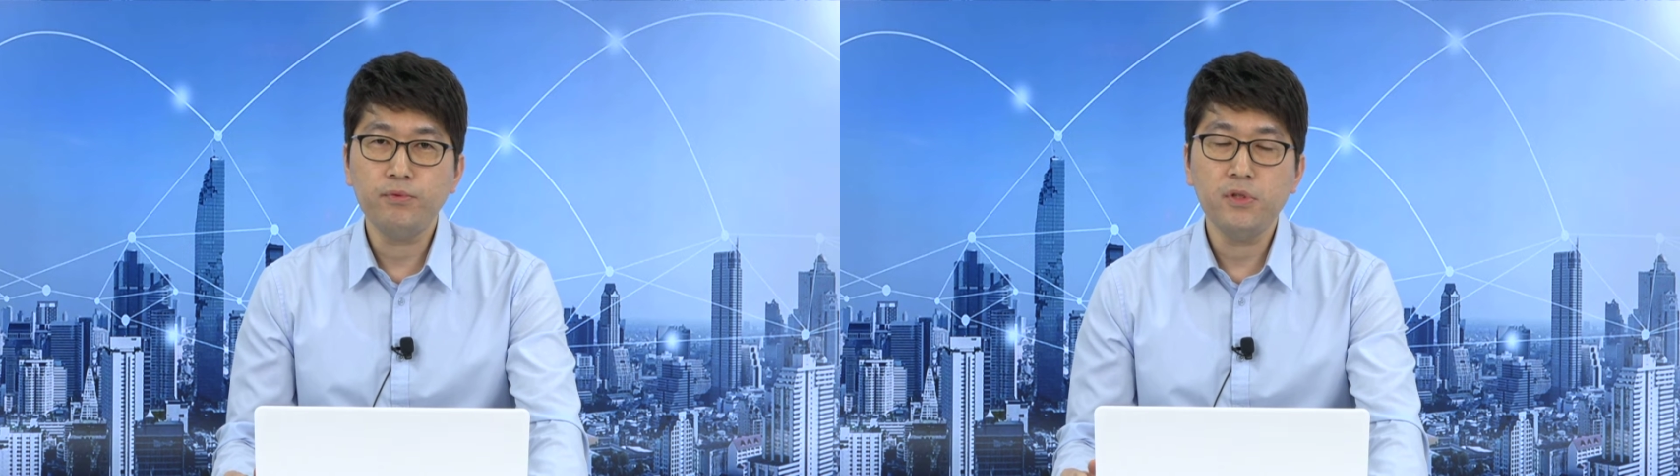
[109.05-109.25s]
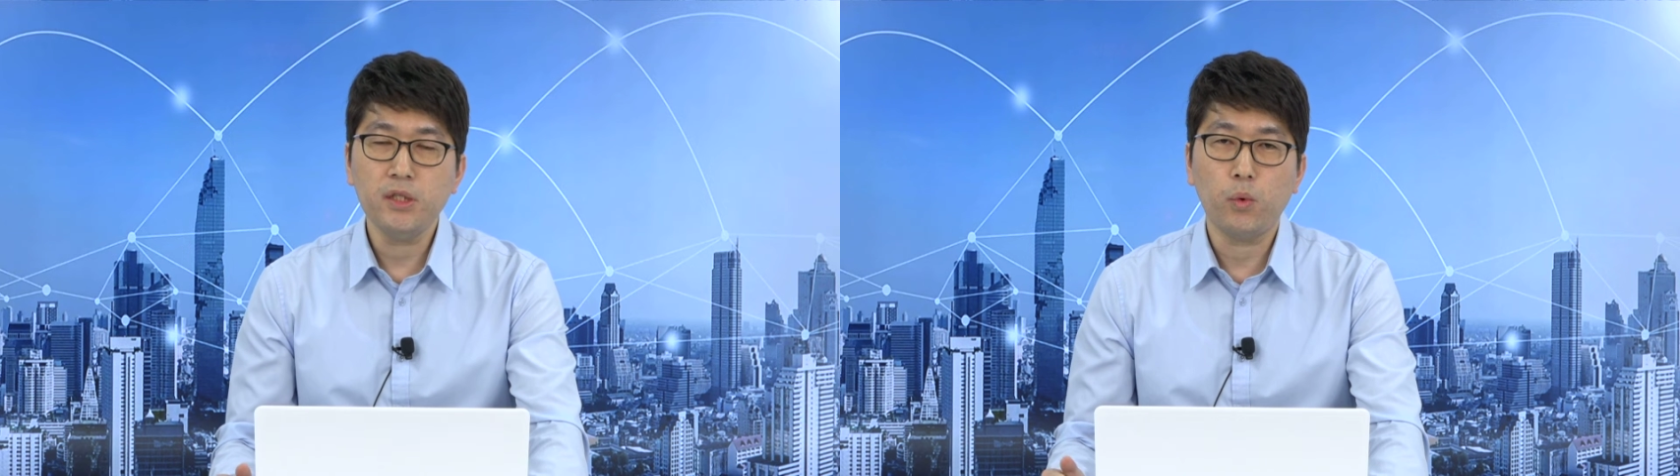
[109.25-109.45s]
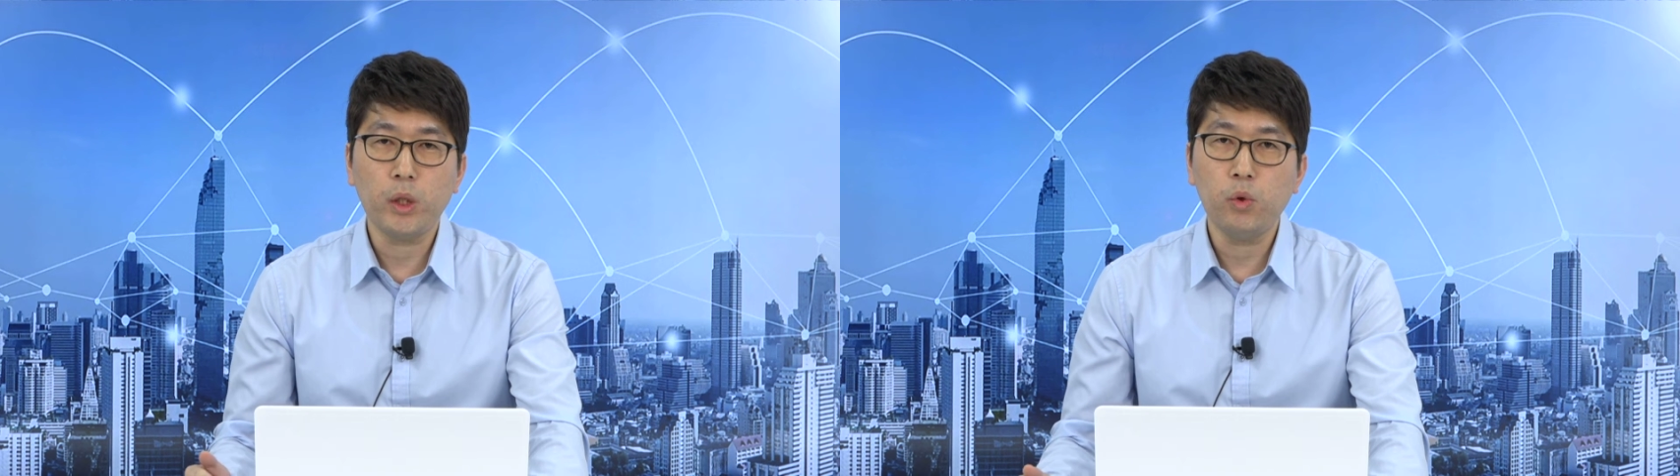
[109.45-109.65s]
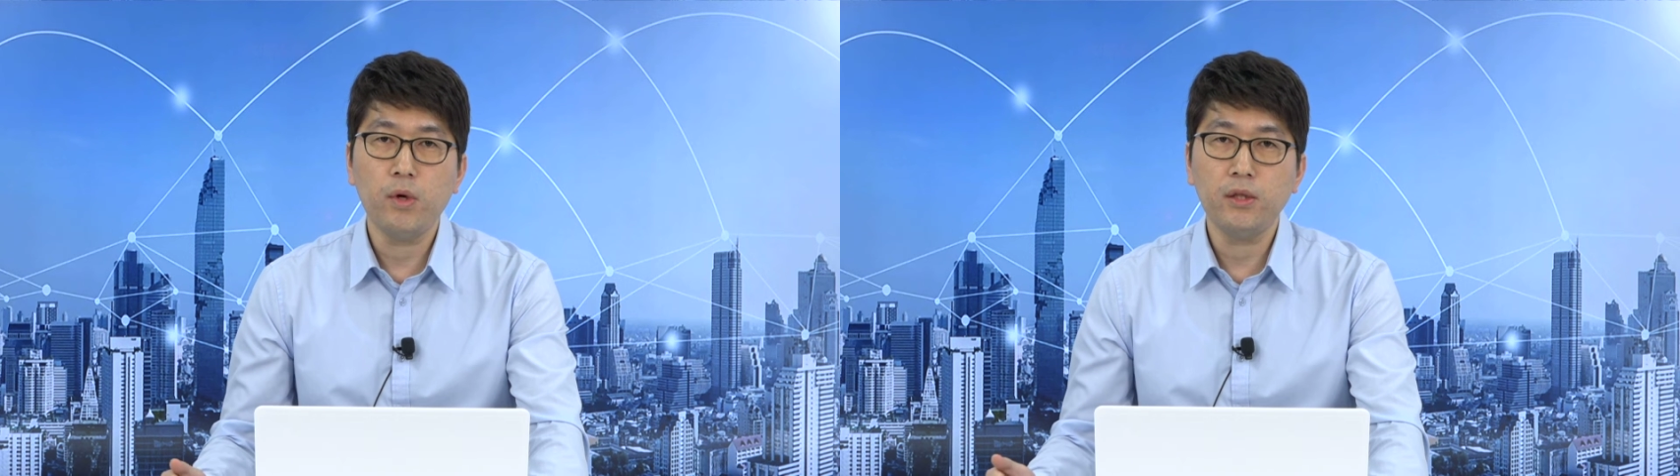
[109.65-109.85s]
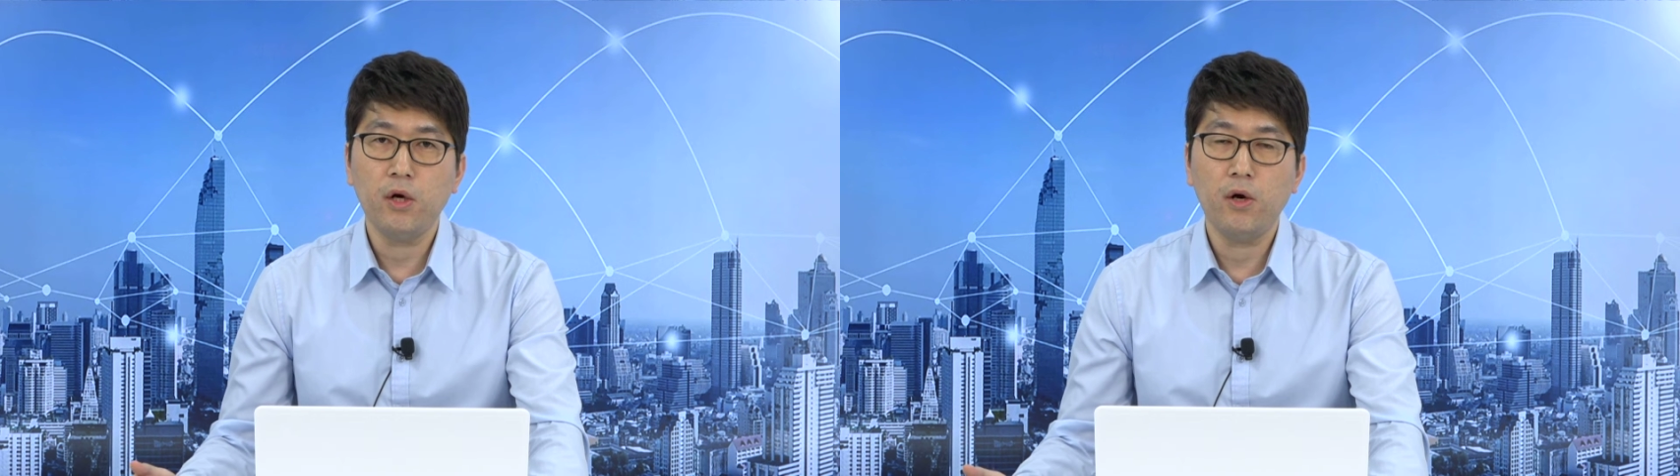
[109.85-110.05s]
분쟁이
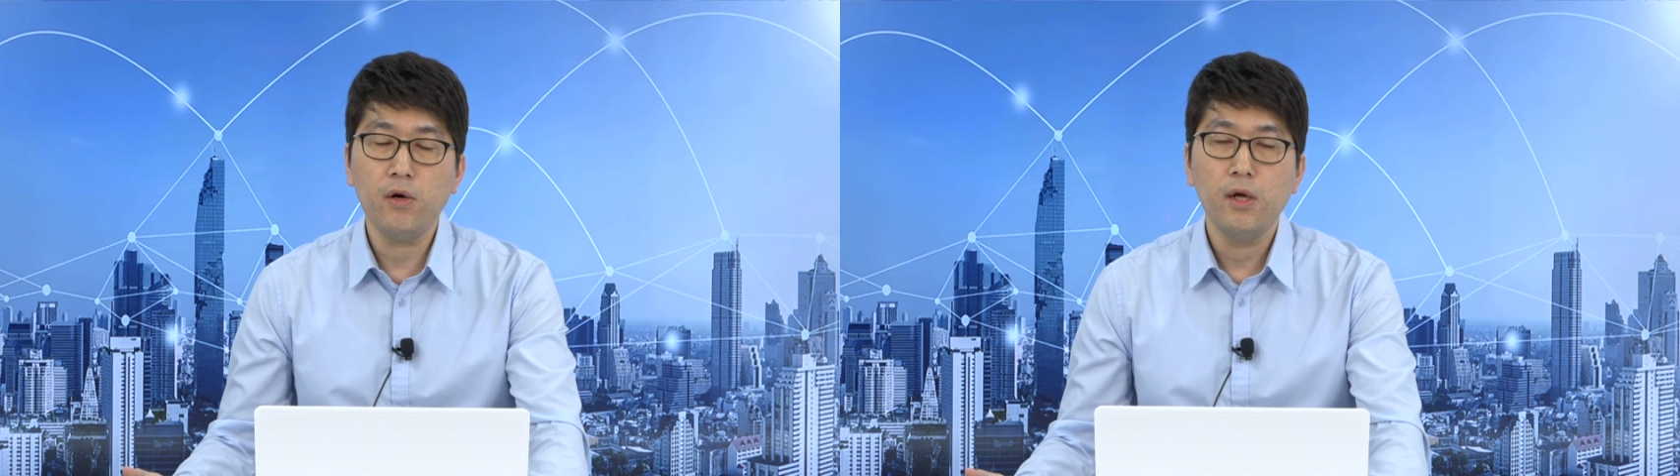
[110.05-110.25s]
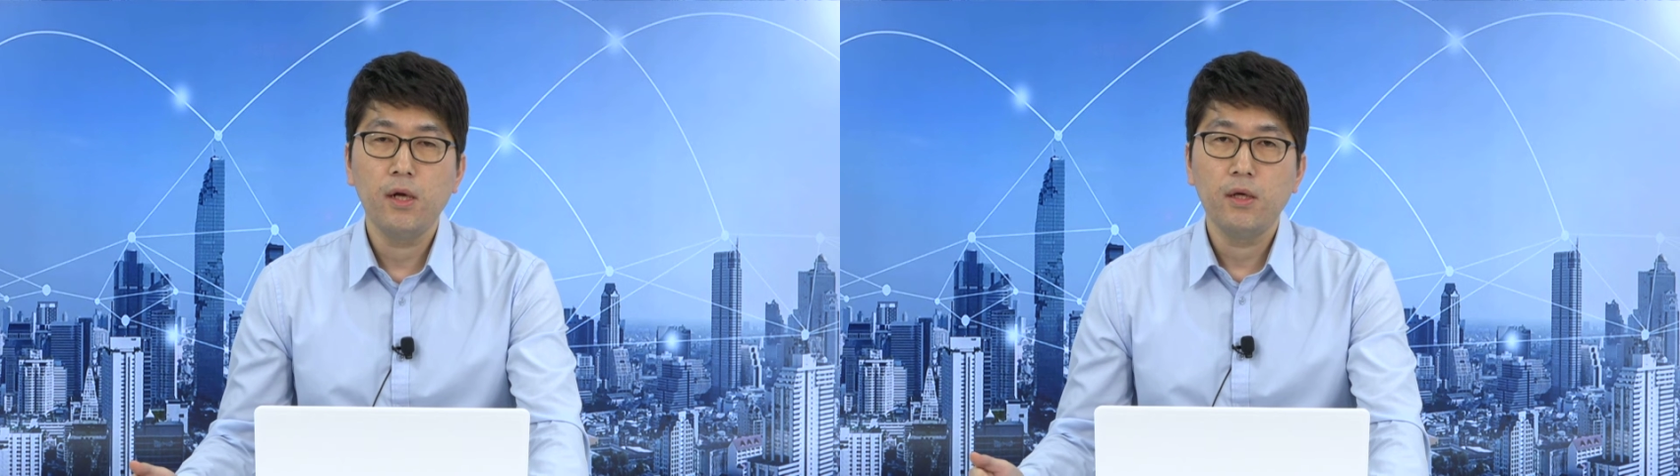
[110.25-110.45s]
오랫동안 더